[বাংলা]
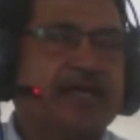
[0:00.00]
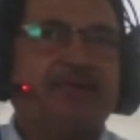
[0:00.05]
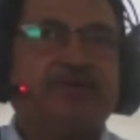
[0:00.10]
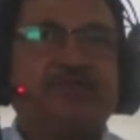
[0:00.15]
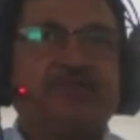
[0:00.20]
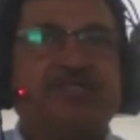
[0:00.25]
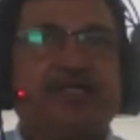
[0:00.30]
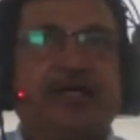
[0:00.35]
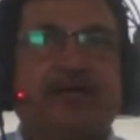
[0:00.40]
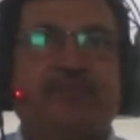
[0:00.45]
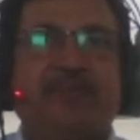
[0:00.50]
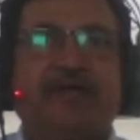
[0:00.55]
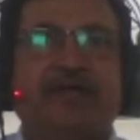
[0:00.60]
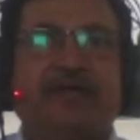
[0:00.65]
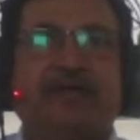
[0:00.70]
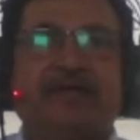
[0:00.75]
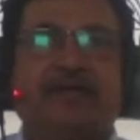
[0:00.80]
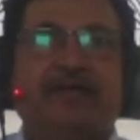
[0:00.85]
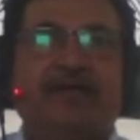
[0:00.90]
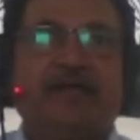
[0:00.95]
এবং জার্মান
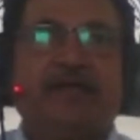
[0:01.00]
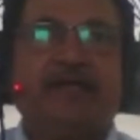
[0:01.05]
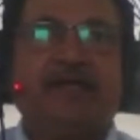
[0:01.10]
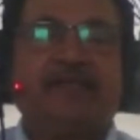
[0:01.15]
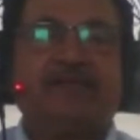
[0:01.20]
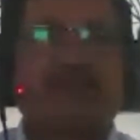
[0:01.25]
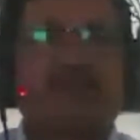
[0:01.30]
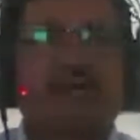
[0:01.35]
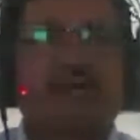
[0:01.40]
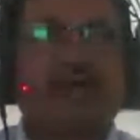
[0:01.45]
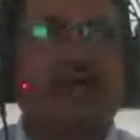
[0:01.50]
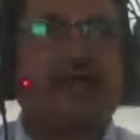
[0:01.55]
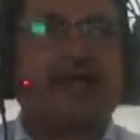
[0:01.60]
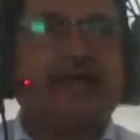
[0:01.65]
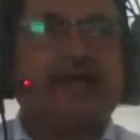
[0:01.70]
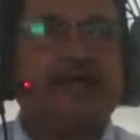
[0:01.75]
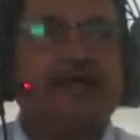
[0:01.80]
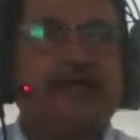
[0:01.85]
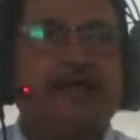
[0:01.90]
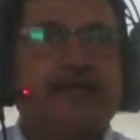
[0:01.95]
তারা
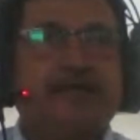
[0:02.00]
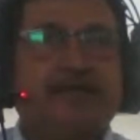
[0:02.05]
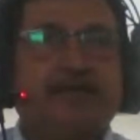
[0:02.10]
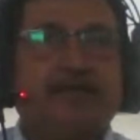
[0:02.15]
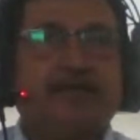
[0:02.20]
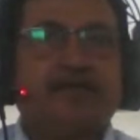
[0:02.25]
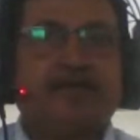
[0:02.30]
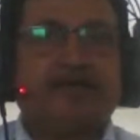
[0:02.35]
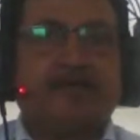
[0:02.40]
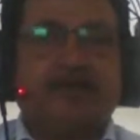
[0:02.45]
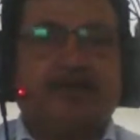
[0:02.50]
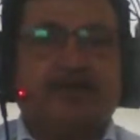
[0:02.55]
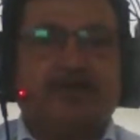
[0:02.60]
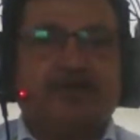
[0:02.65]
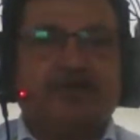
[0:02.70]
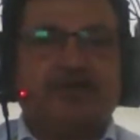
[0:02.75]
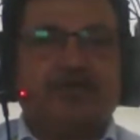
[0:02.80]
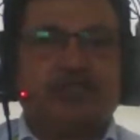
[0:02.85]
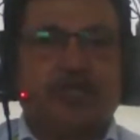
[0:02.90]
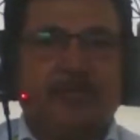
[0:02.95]

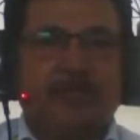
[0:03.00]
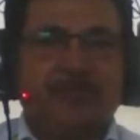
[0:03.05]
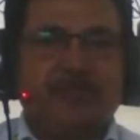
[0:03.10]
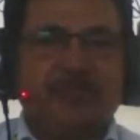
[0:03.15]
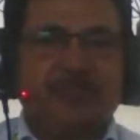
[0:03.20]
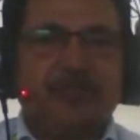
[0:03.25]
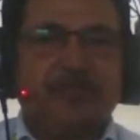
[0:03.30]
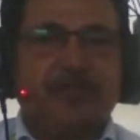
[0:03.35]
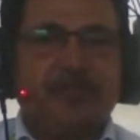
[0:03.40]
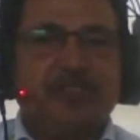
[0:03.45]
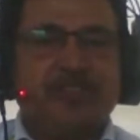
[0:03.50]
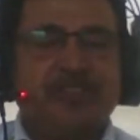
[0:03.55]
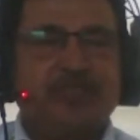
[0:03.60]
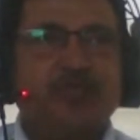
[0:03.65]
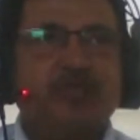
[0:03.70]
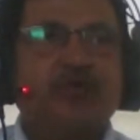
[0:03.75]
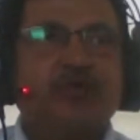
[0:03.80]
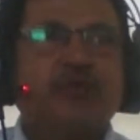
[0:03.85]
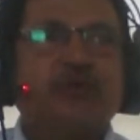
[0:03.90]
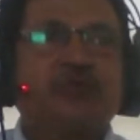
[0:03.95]
সবচেয়ে বেশি
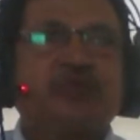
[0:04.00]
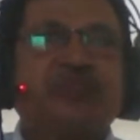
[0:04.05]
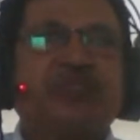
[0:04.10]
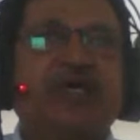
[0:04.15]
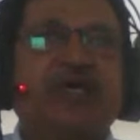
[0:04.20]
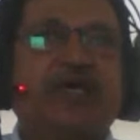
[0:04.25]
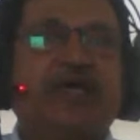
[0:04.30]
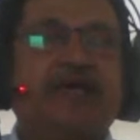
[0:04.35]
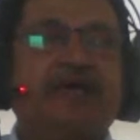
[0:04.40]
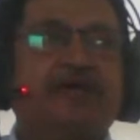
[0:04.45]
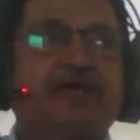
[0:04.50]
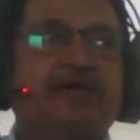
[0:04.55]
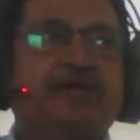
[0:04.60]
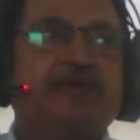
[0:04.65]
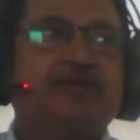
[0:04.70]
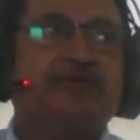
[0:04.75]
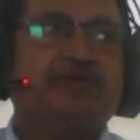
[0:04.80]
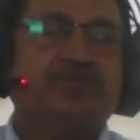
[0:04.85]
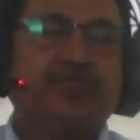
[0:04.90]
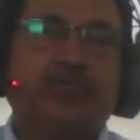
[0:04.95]
জোর দেয়
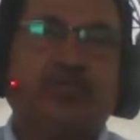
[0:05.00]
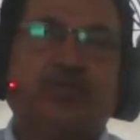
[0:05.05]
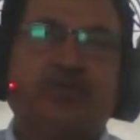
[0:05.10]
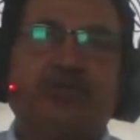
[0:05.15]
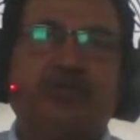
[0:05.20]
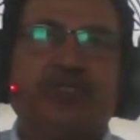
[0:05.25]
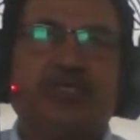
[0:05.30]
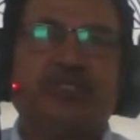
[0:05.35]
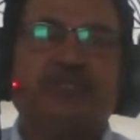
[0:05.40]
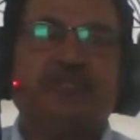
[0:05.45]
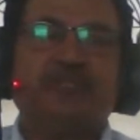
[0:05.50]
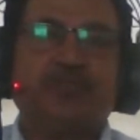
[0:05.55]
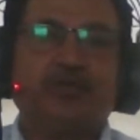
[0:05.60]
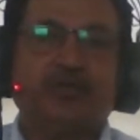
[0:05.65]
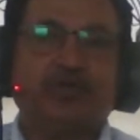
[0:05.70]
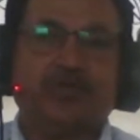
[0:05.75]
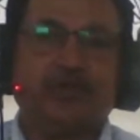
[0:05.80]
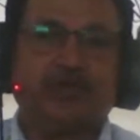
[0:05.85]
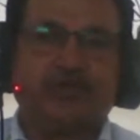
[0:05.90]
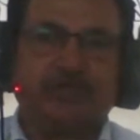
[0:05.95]
যখন দেশ
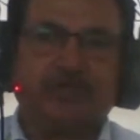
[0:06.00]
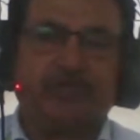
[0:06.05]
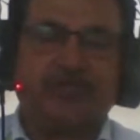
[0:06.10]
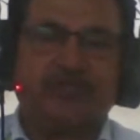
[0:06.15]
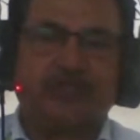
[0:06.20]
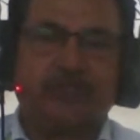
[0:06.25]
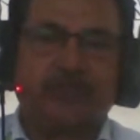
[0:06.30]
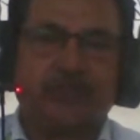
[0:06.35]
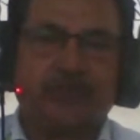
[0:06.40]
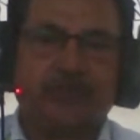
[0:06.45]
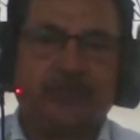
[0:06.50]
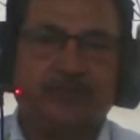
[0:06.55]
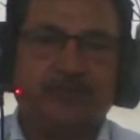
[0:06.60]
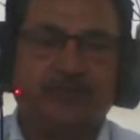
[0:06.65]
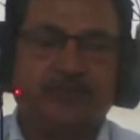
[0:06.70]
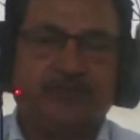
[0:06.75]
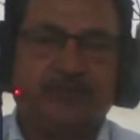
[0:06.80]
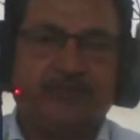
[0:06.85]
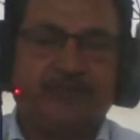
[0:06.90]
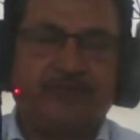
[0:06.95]
পুনর্গঠনের জন্য
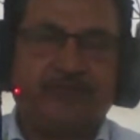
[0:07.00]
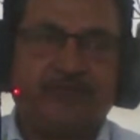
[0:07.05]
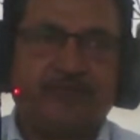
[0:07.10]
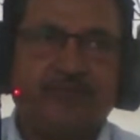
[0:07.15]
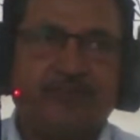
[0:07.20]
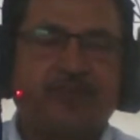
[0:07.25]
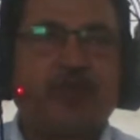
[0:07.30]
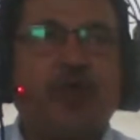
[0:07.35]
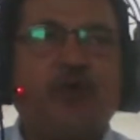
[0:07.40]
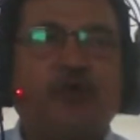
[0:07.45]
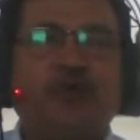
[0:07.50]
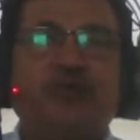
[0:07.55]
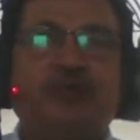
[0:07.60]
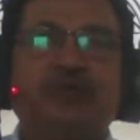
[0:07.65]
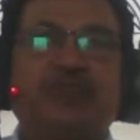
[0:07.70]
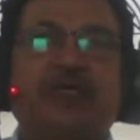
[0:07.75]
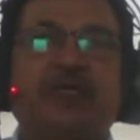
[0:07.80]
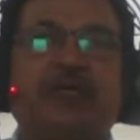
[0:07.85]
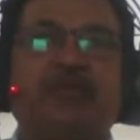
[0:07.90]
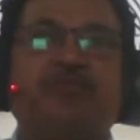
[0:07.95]
তখন
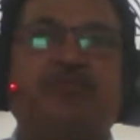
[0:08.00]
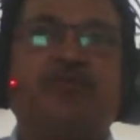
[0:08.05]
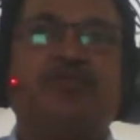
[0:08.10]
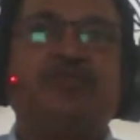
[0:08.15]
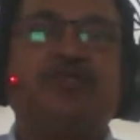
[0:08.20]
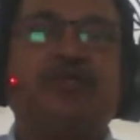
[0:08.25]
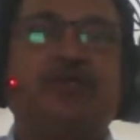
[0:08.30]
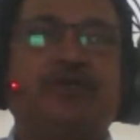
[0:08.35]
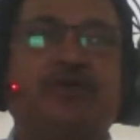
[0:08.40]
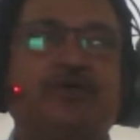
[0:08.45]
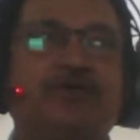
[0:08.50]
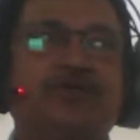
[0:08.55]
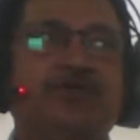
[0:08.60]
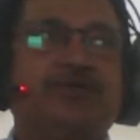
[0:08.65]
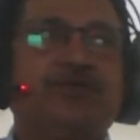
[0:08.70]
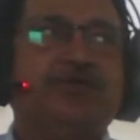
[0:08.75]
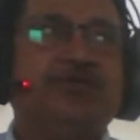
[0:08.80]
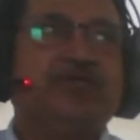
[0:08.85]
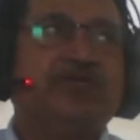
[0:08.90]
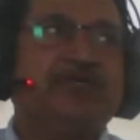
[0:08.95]
তারা বলেছিল
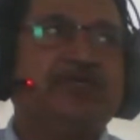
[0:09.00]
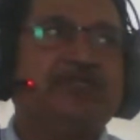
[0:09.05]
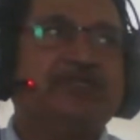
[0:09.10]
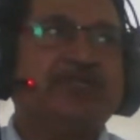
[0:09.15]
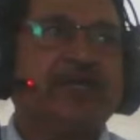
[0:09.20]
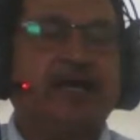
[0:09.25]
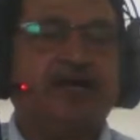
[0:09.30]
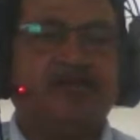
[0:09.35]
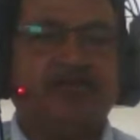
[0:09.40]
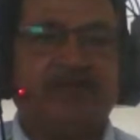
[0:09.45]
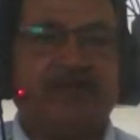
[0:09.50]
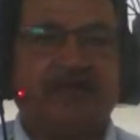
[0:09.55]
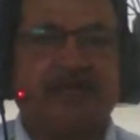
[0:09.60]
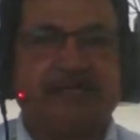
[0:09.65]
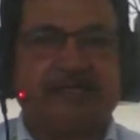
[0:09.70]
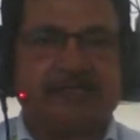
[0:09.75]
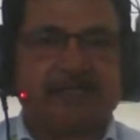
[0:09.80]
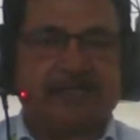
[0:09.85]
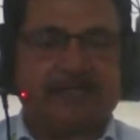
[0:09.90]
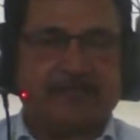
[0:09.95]
যে আমরা
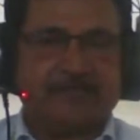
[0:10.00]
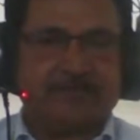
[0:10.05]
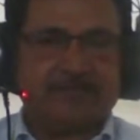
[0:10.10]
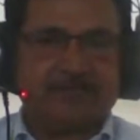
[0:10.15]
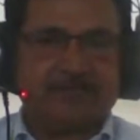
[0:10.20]
একটা